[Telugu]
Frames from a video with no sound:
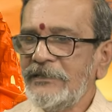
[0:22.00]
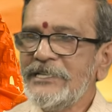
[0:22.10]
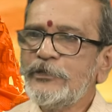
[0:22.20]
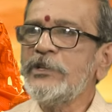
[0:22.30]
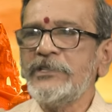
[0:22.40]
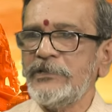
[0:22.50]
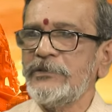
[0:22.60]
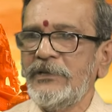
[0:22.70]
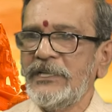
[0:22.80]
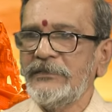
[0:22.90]
డిజోన్
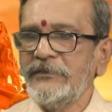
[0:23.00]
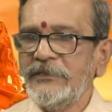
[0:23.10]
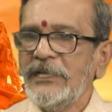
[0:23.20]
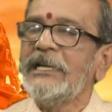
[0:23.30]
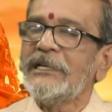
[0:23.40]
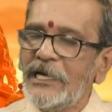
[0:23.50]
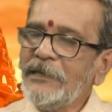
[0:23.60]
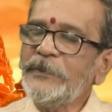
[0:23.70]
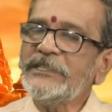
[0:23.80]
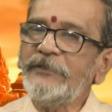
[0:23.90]
చేసుకోలేదు
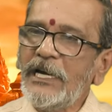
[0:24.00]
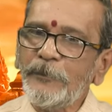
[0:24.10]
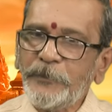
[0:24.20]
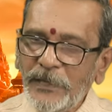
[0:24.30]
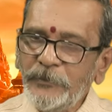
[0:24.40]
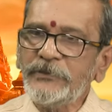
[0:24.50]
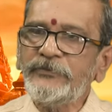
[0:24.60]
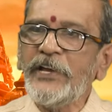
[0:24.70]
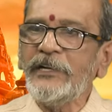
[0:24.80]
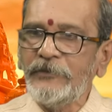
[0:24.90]
కాకపోతే వాళ్ళ
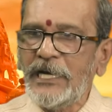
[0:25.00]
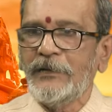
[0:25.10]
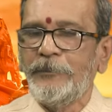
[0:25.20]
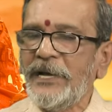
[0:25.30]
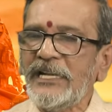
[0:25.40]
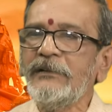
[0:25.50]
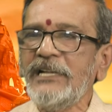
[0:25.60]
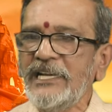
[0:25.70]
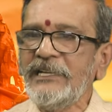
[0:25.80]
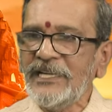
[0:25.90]
ప్రభుత్వాలు వాళ్ళకు బలం
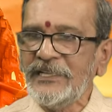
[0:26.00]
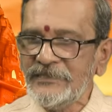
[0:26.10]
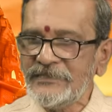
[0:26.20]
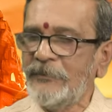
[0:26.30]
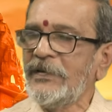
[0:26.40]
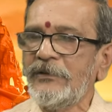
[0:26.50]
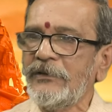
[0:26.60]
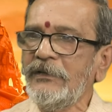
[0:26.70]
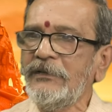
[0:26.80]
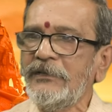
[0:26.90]
లేని
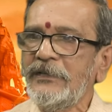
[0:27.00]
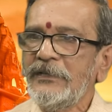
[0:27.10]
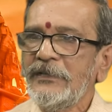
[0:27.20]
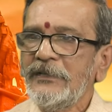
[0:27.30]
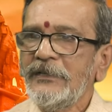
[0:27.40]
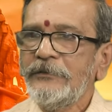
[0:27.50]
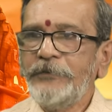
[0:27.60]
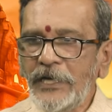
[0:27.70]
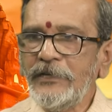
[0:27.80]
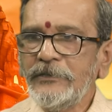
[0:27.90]
సమయంలో
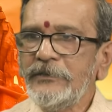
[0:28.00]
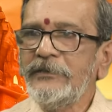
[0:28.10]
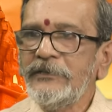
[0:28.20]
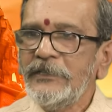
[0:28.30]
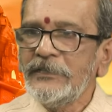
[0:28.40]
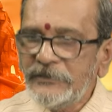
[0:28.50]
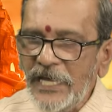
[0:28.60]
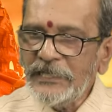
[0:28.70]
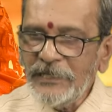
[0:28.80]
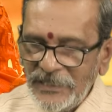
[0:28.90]
వాళ్ళు
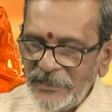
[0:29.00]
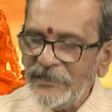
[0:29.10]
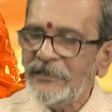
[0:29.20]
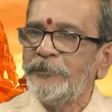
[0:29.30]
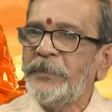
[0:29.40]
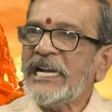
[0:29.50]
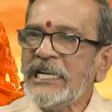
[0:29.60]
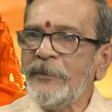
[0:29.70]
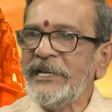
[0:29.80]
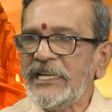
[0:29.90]
దాన్ని
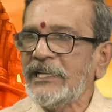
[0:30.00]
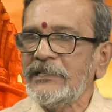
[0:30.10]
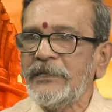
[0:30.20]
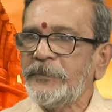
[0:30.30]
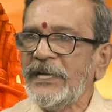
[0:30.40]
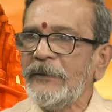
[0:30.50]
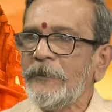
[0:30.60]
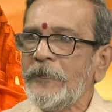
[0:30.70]
పక్కన పెట్టారే తప్ప